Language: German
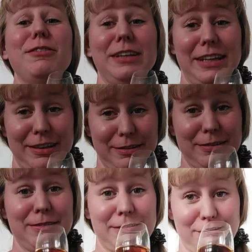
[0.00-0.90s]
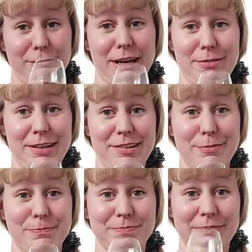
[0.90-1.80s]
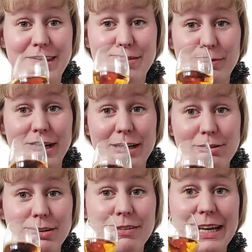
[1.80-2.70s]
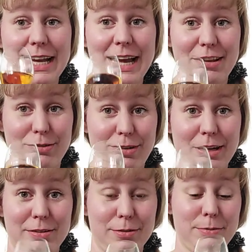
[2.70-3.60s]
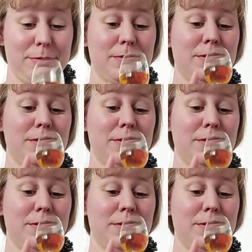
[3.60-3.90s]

Und ich sage euch eins, das mache ich nur, weil ich euch so gern habe.